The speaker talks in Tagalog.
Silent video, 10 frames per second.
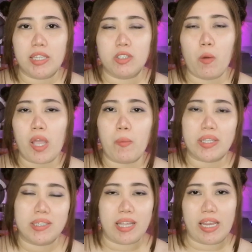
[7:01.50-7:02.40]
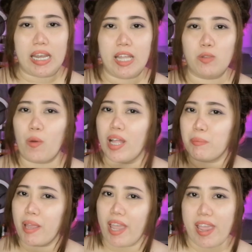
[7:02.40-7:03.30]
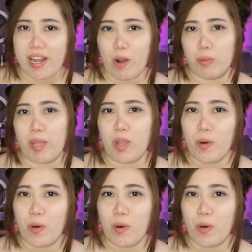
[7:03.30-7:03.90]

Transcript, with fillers: face, so I was decided to cut my hair on my